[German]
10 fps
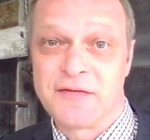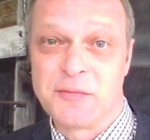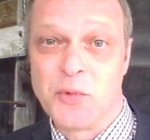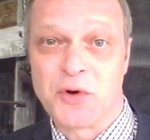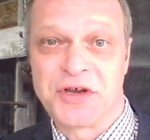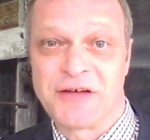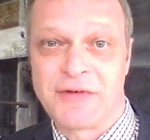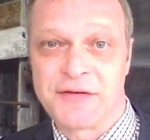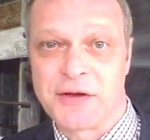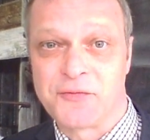den sie
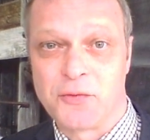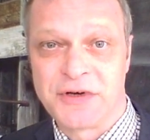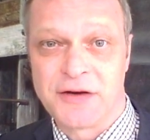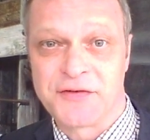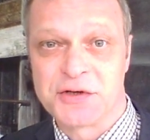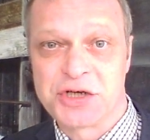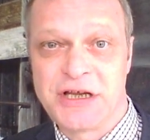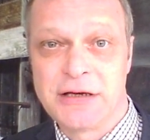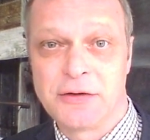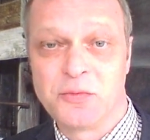möglicherweise aufgrund eines
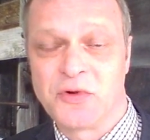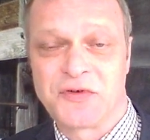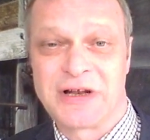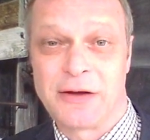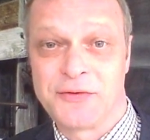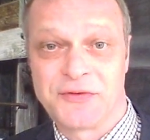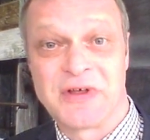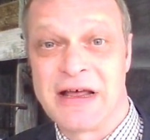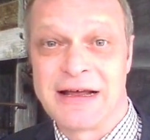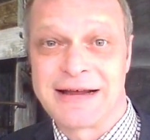gestiegenen Numerus
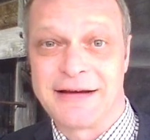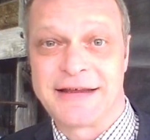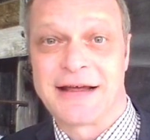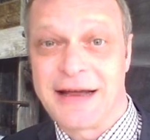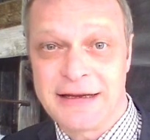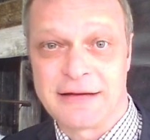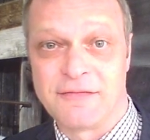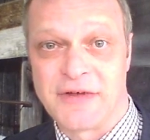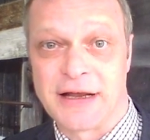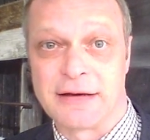Clausus gar nicht
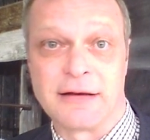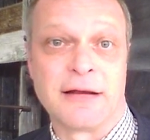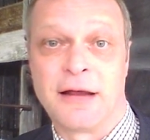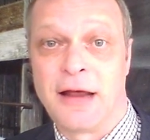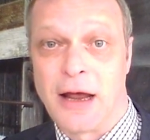erreichen werden.